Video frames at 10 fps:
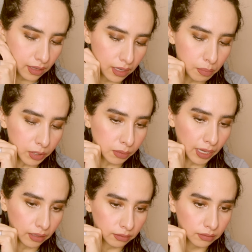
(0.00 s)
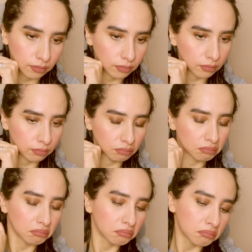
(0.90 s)
Y pues vean,
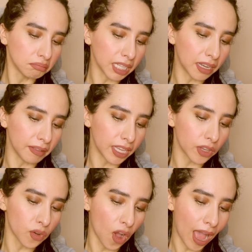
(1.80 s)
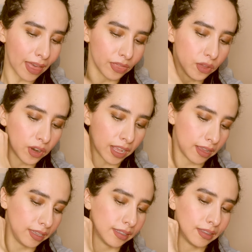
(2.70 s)
mi cabello adora
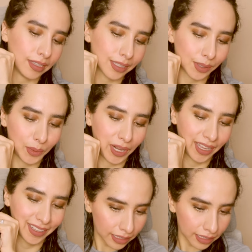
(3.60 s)
esta textura.